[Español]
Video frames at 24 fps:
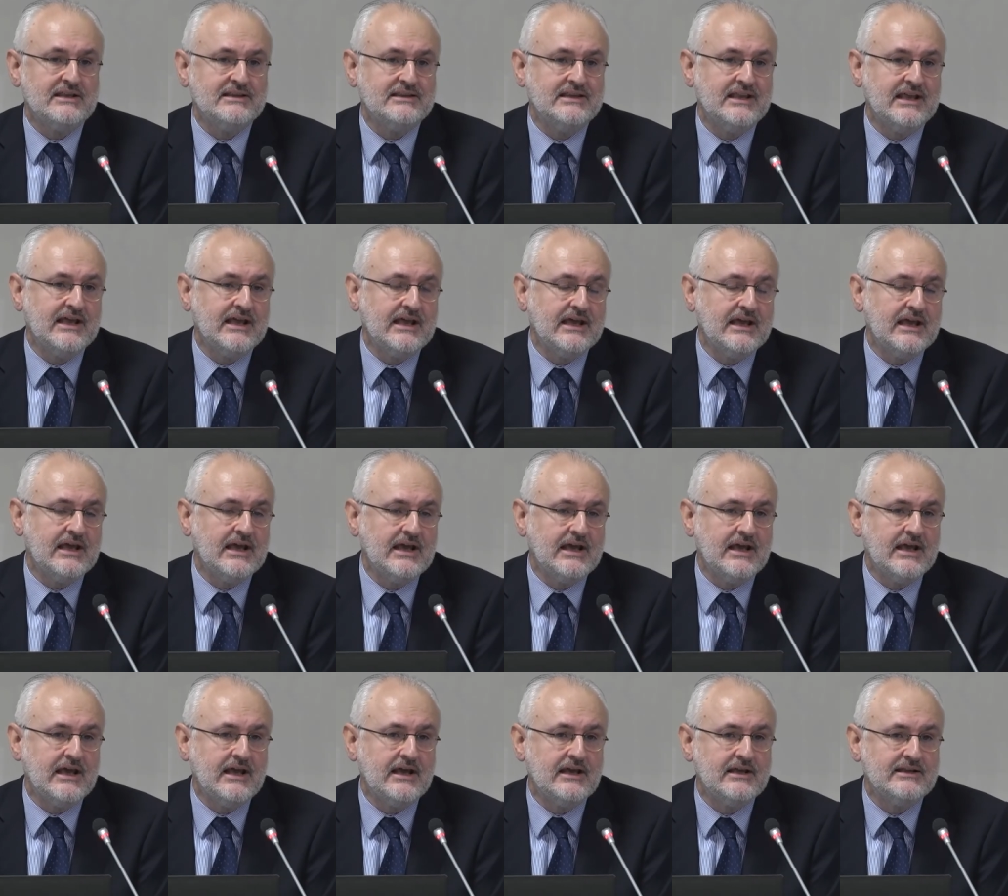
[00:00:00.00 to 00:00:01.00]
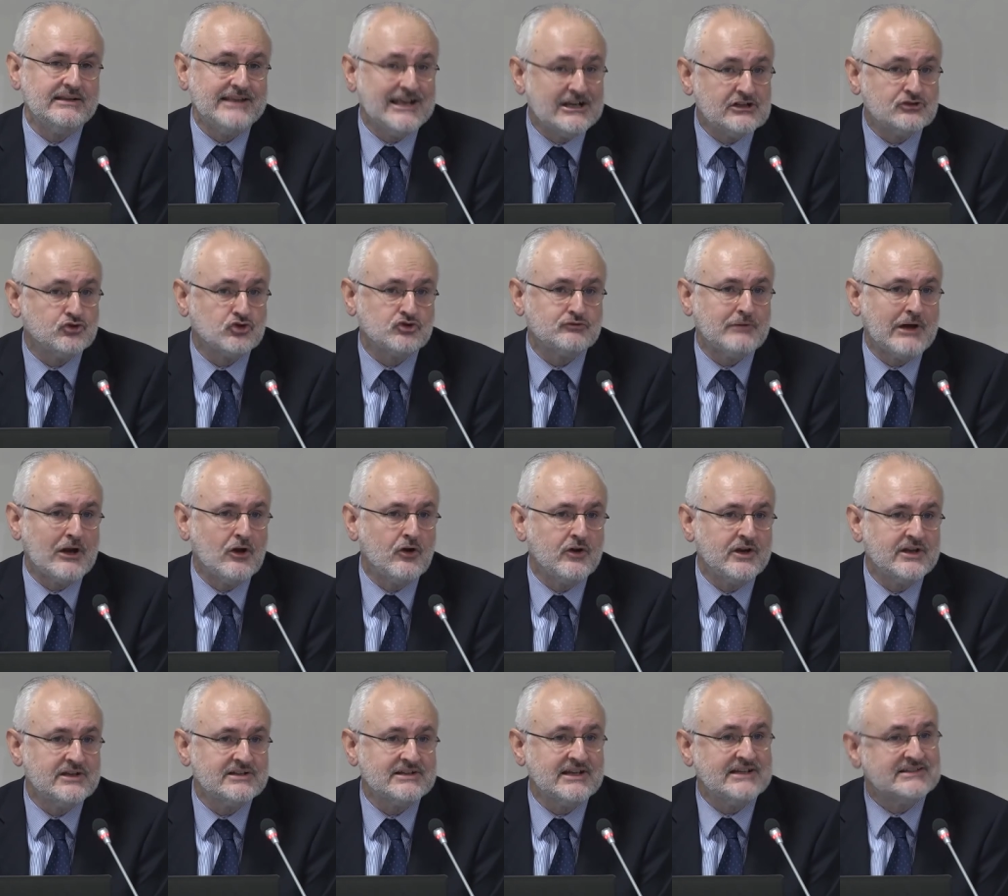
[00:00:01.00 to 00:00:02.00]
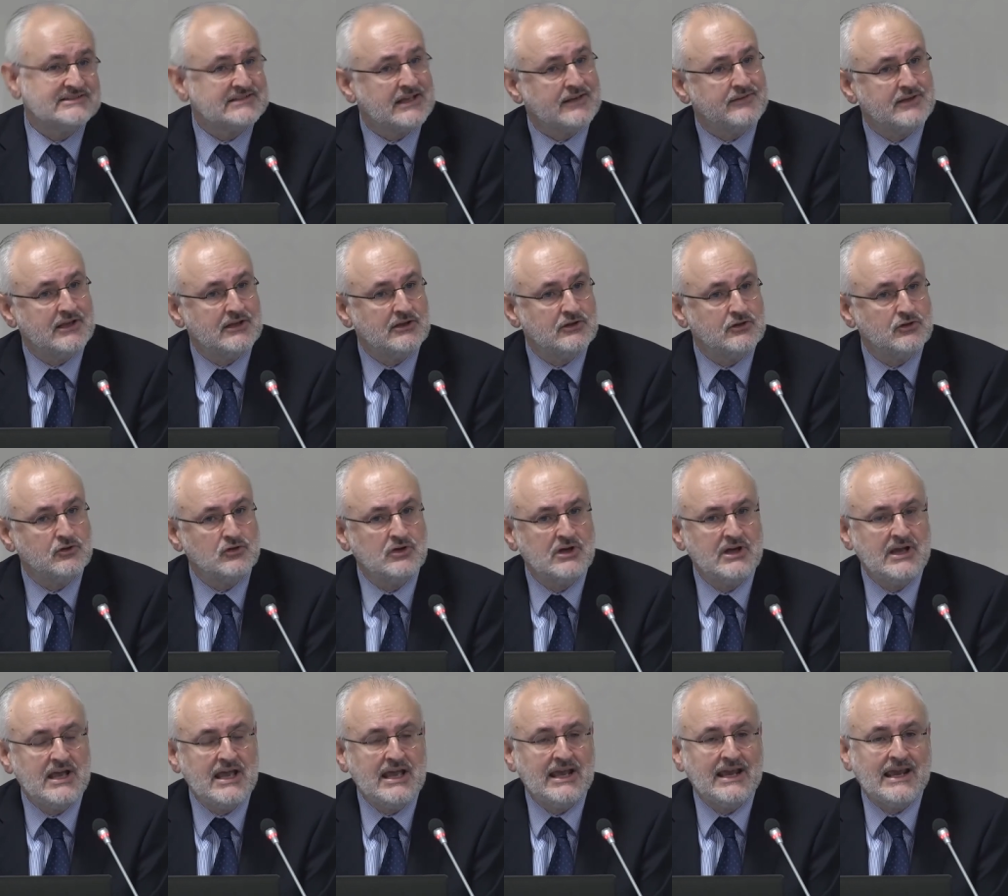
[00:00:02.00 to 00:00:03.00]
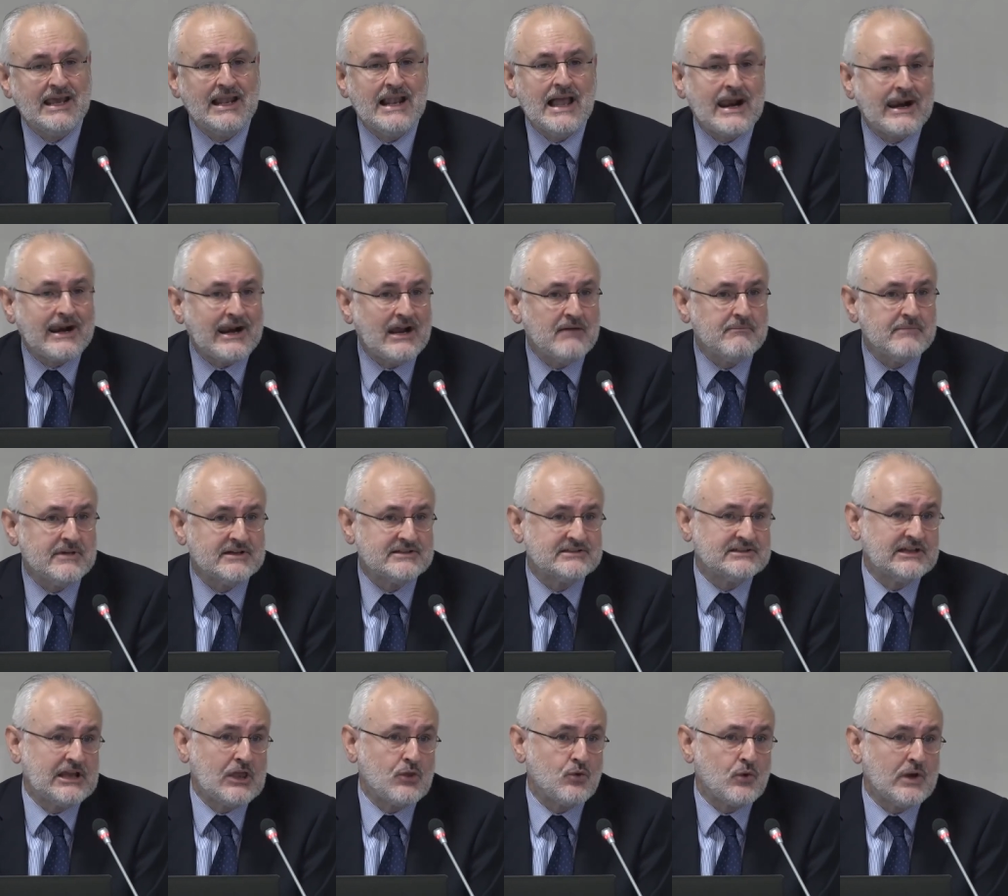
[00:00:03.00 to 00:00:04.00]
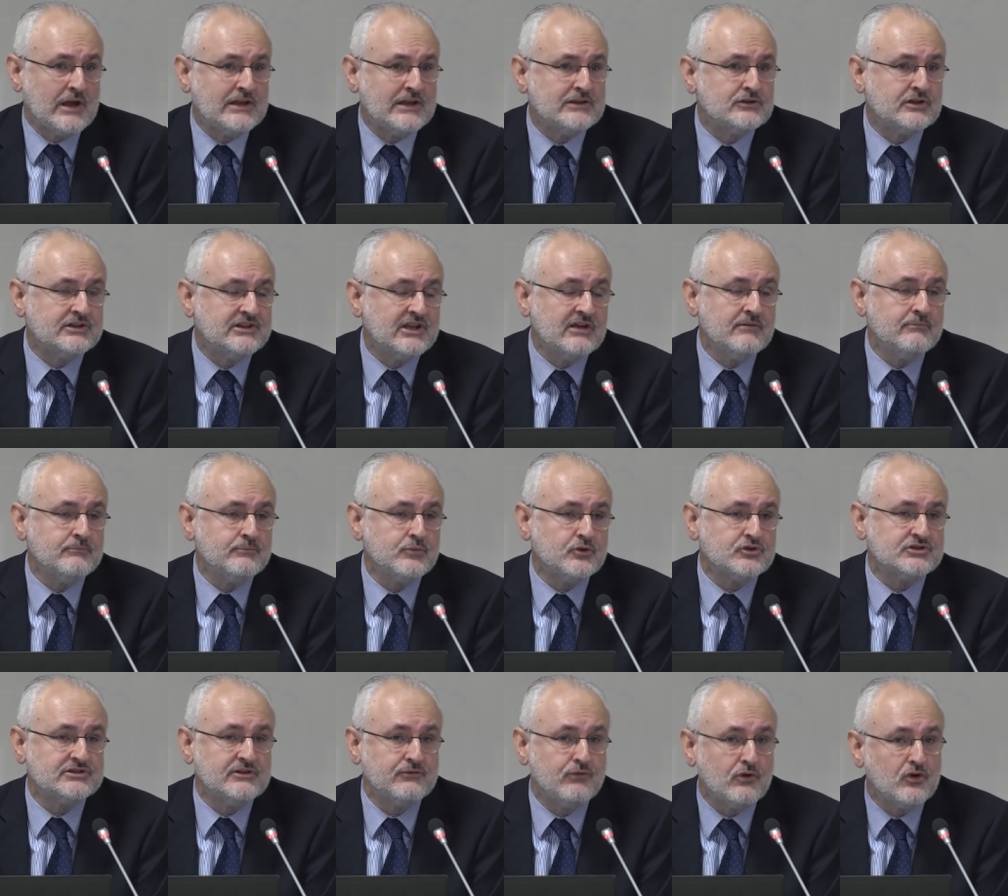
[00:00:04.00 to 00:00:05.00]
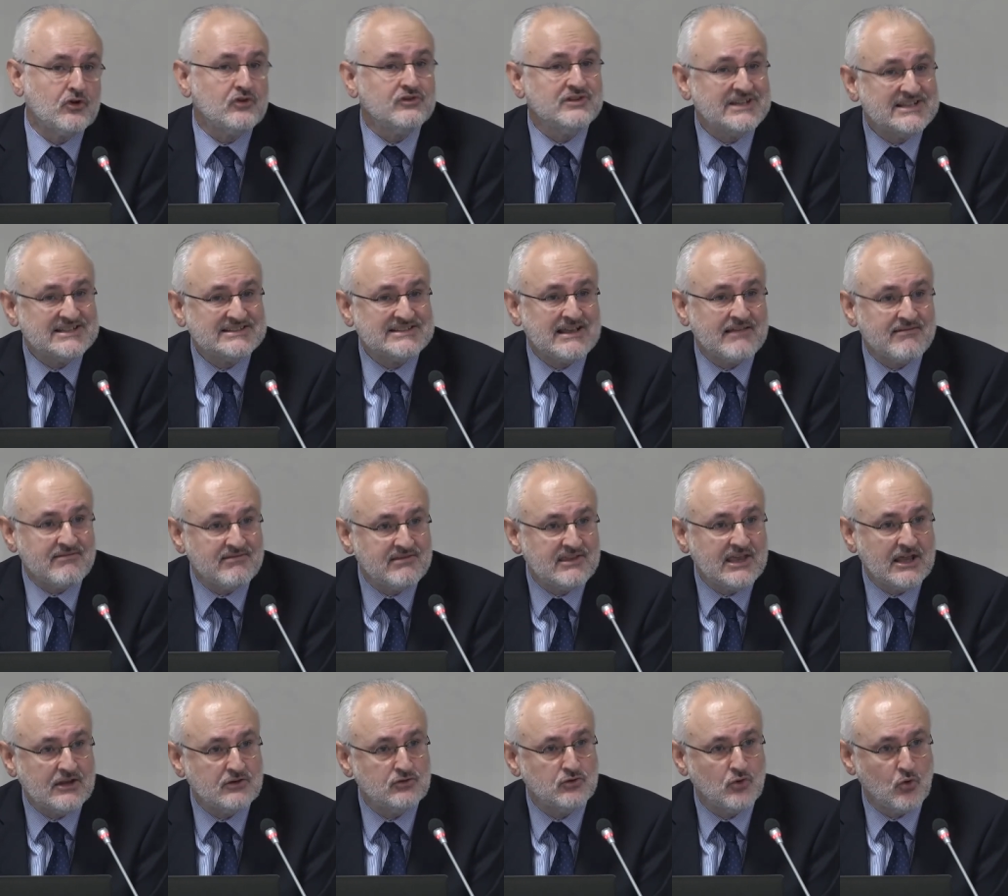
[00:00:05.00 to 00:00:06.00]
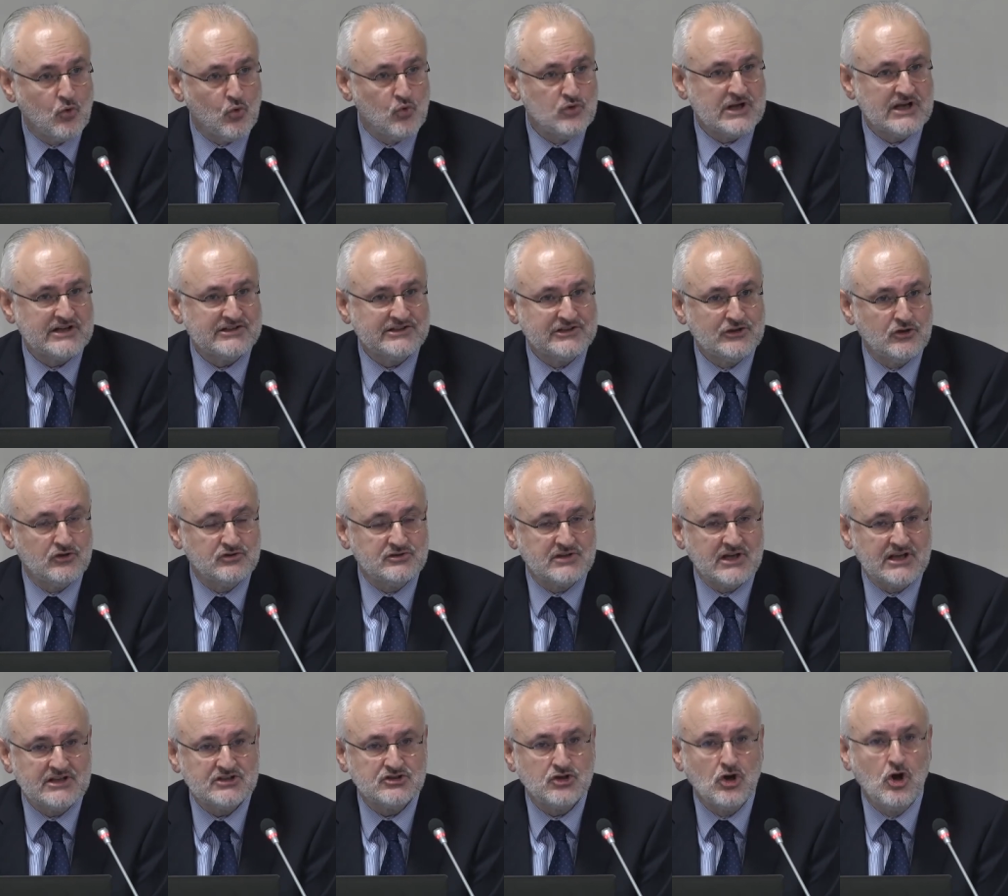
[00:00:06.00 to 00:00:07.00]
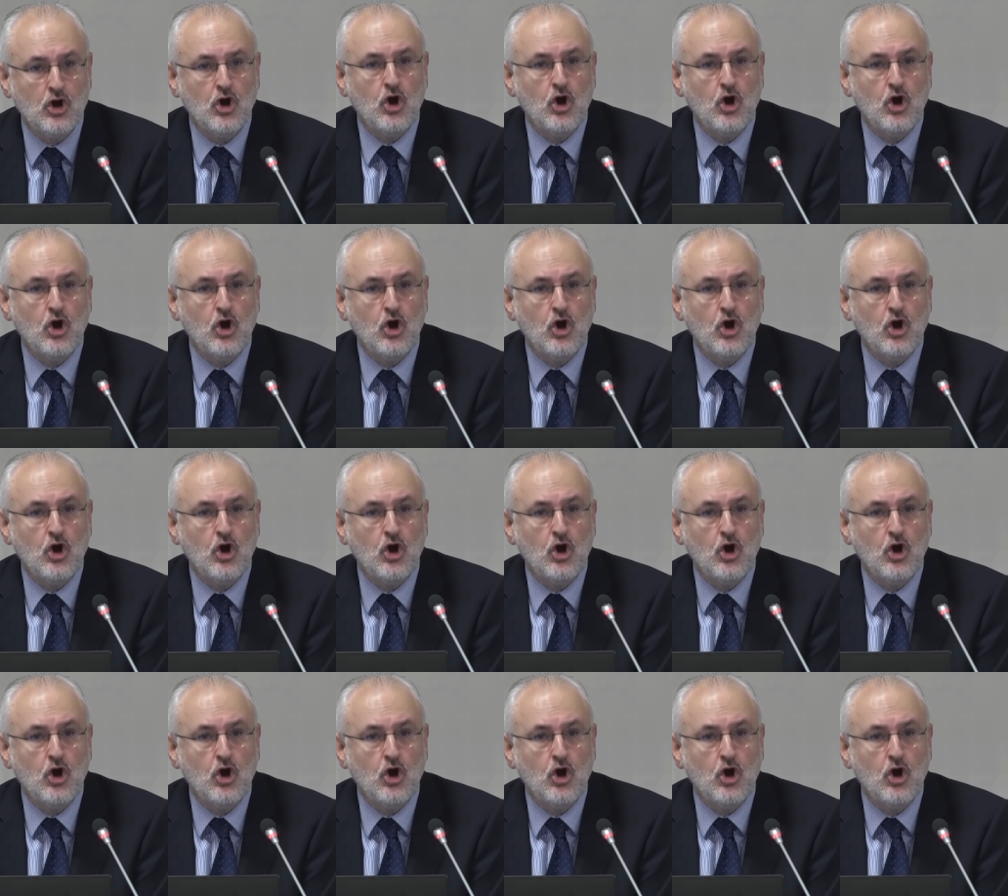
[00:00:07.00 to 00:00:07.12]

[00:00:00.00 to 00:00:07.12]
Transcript: eh, de, estos valores está haciendo que las ramas que durante tiempo se fueron distanciando unas de otras,